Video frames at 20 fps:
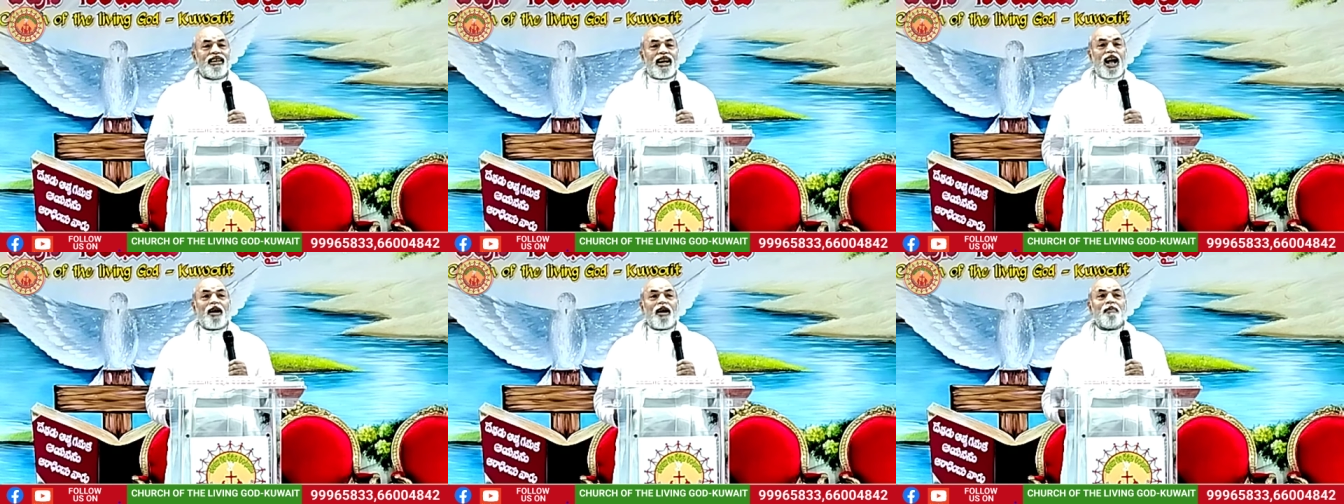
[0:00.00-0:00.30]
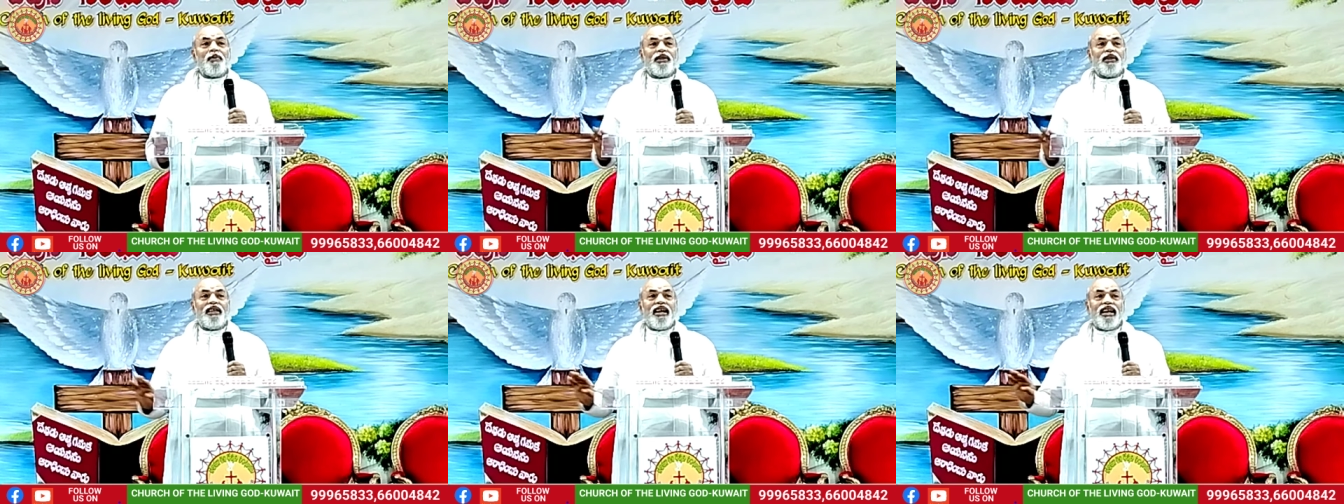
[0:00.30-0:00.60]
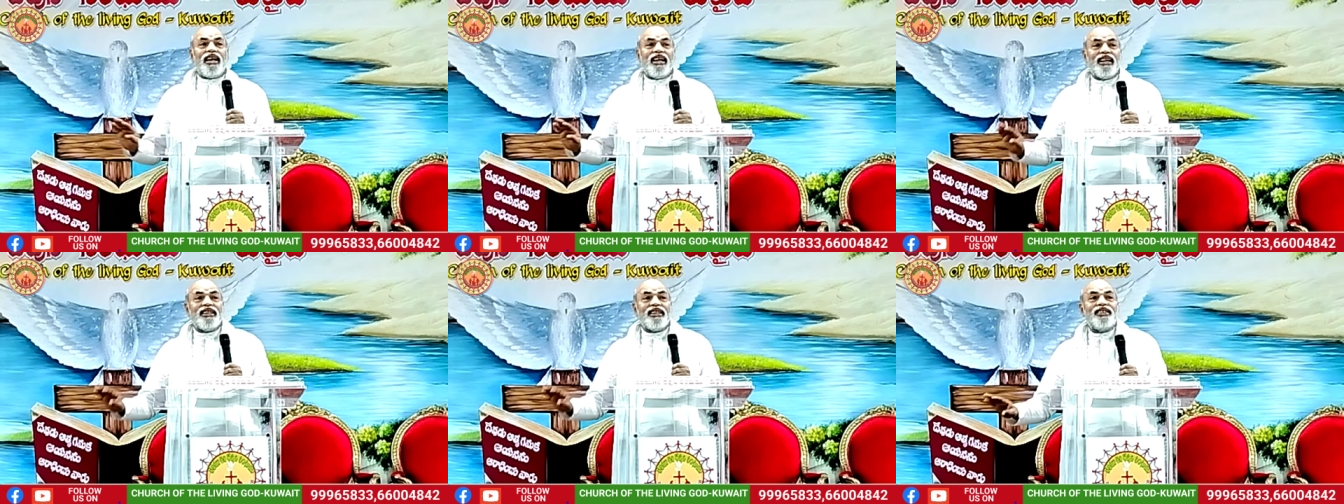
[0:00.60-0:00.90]
కాకపోతే
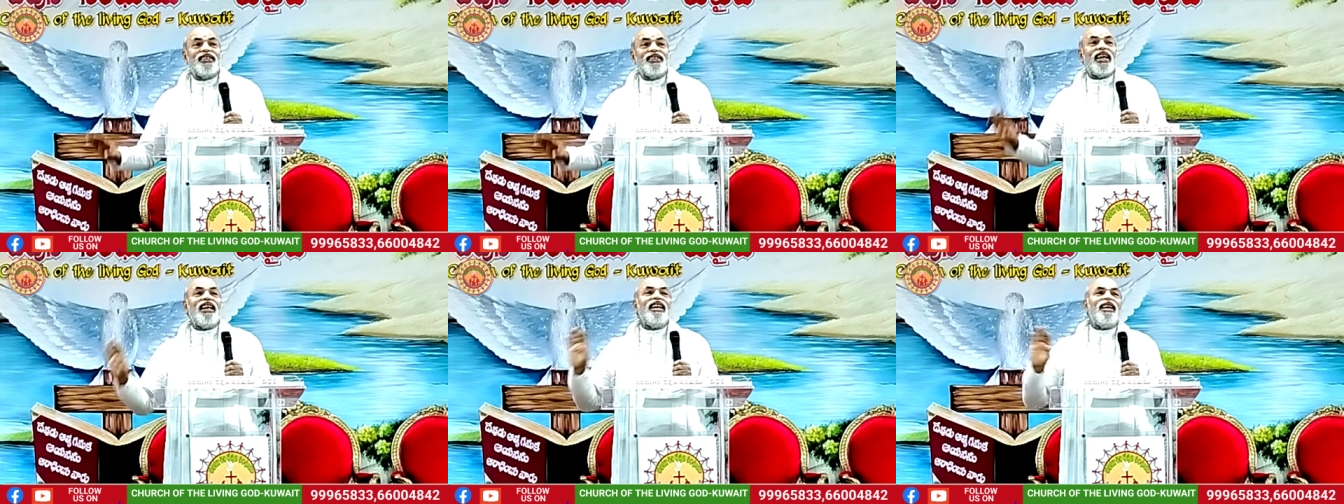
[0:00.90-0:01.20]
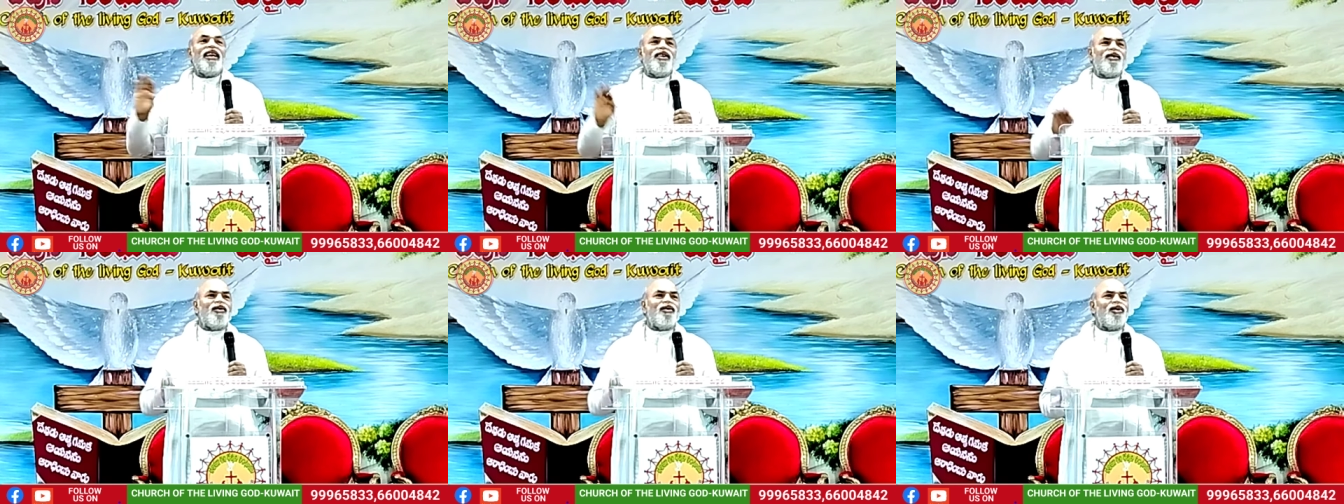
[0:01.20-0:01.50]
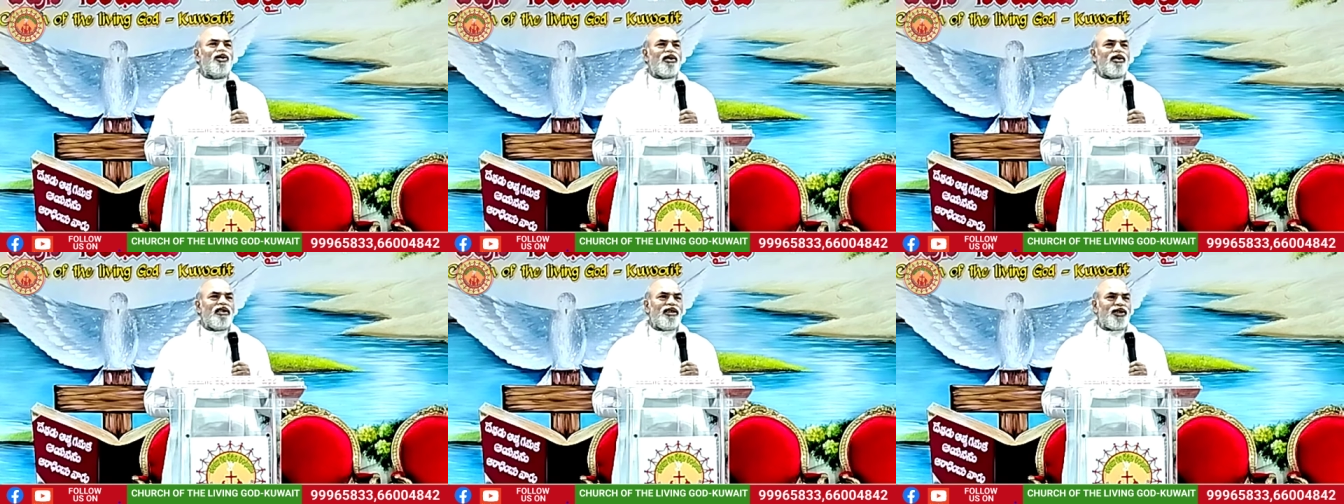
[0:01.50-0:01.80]
చెల్లెలు
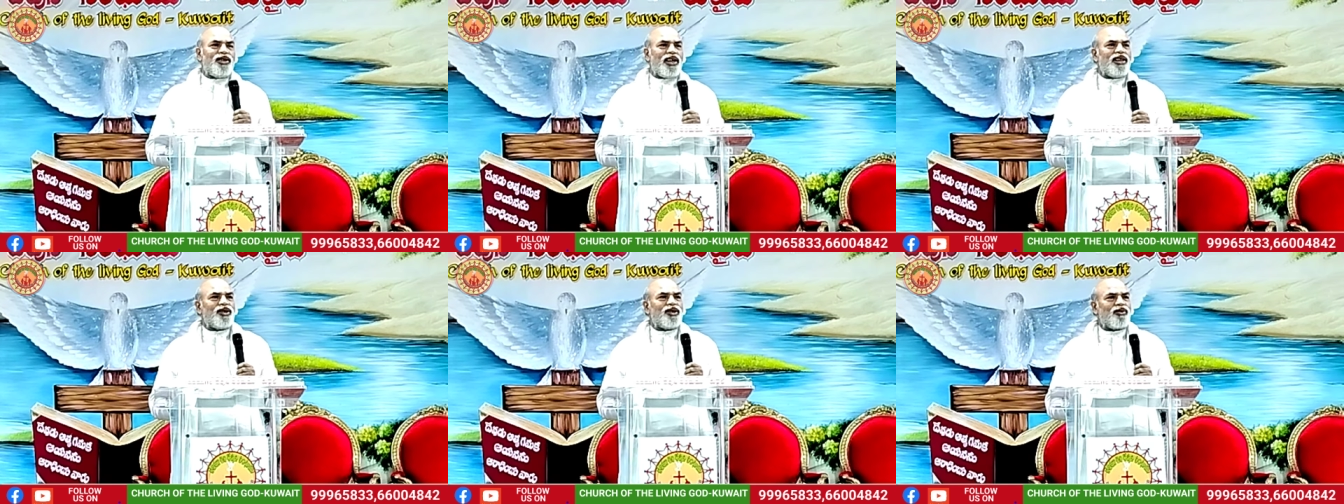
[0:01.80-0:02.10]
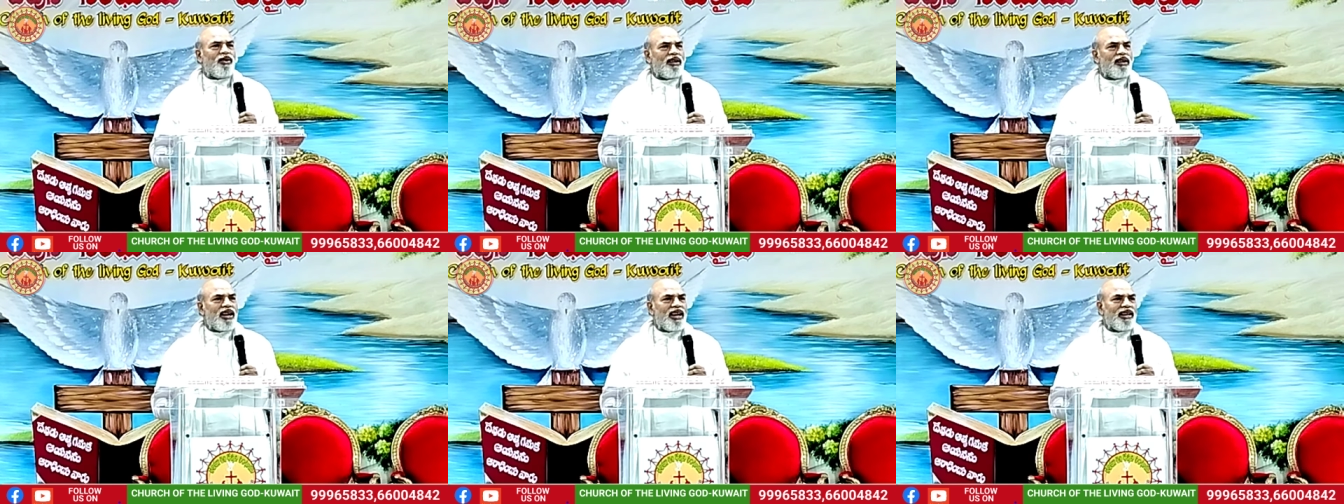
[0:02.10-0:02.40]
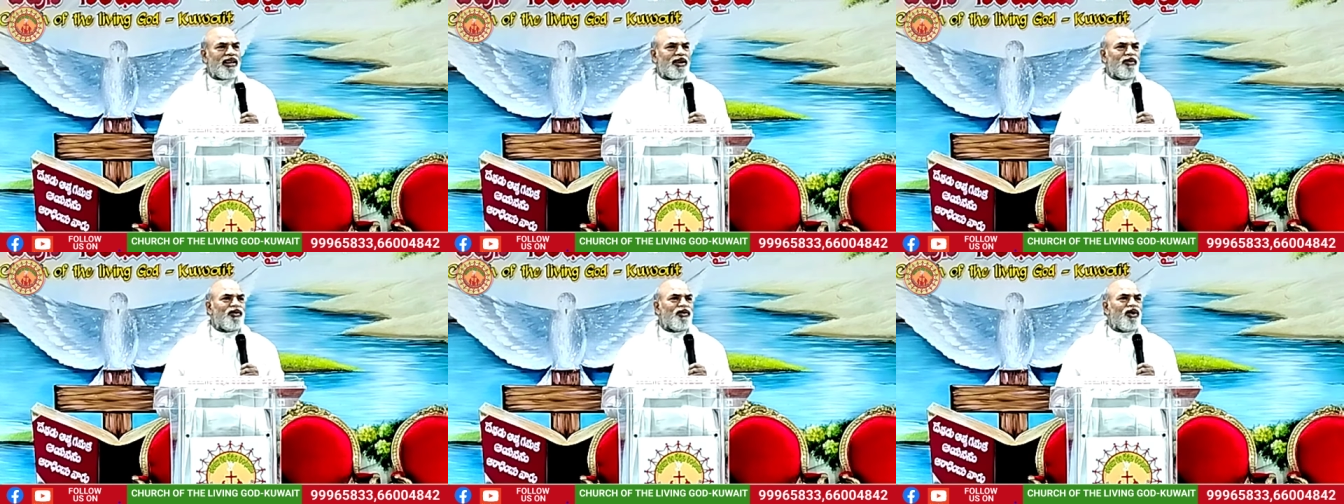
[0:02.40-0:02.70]
కూతురుని
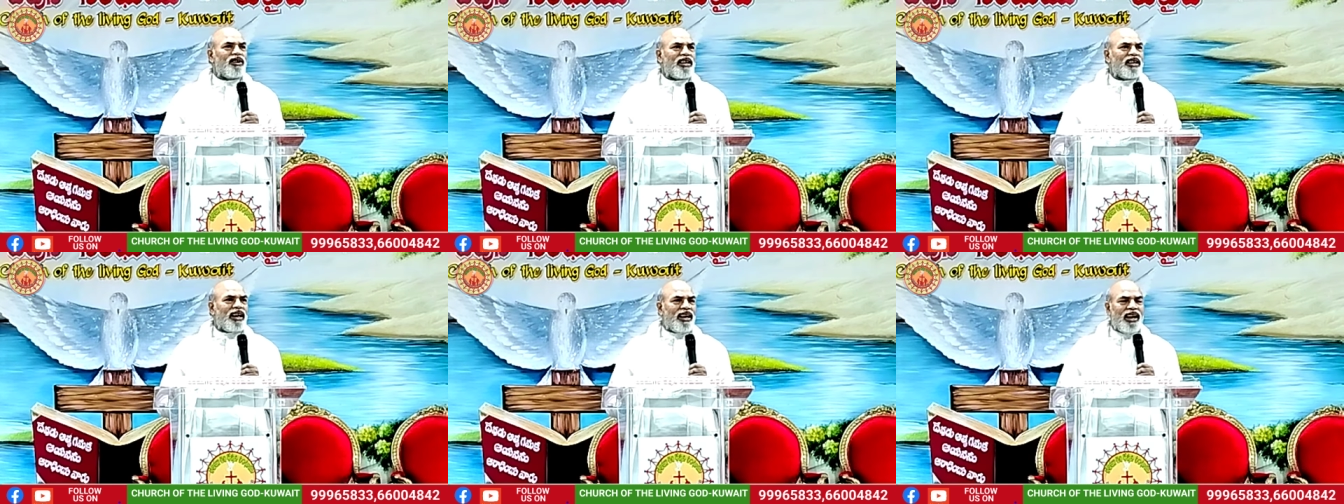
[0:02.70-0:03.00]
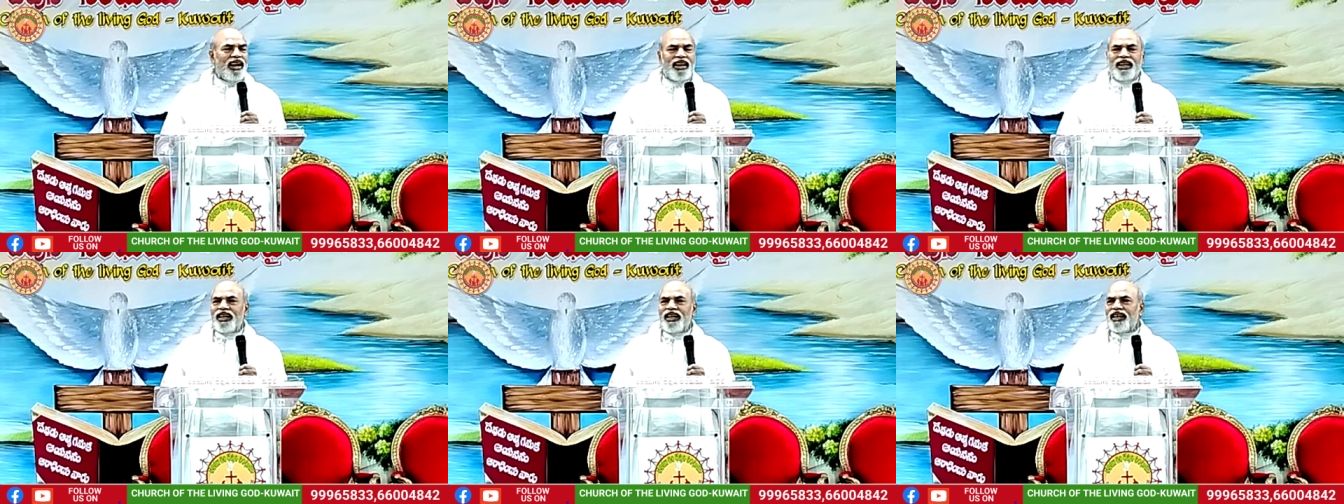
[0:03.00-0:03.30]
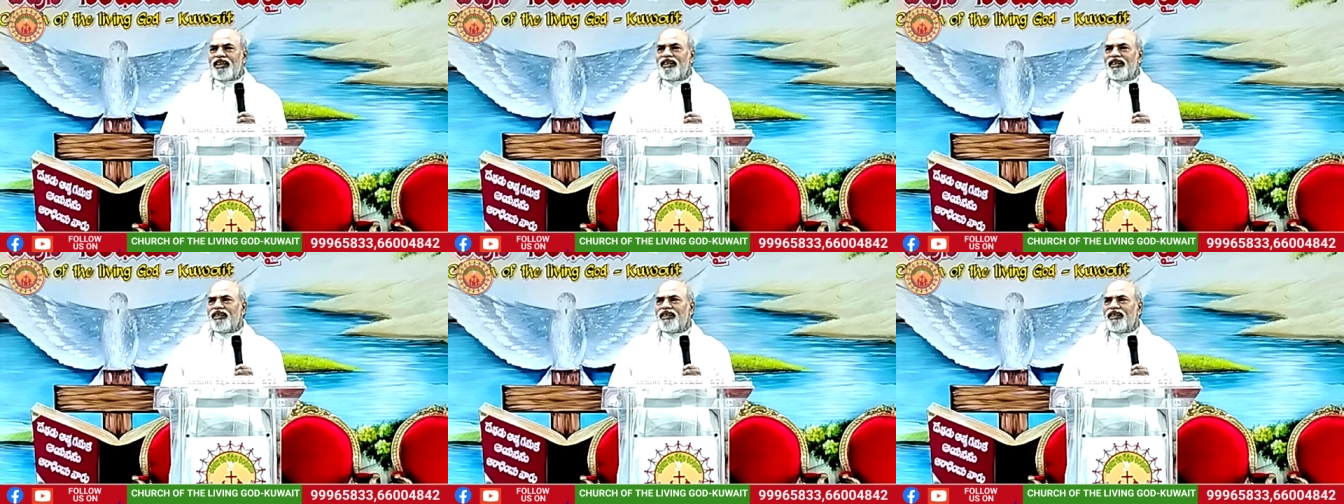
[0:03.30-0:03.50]
చేసుకోవడానికి ఓకే కానీ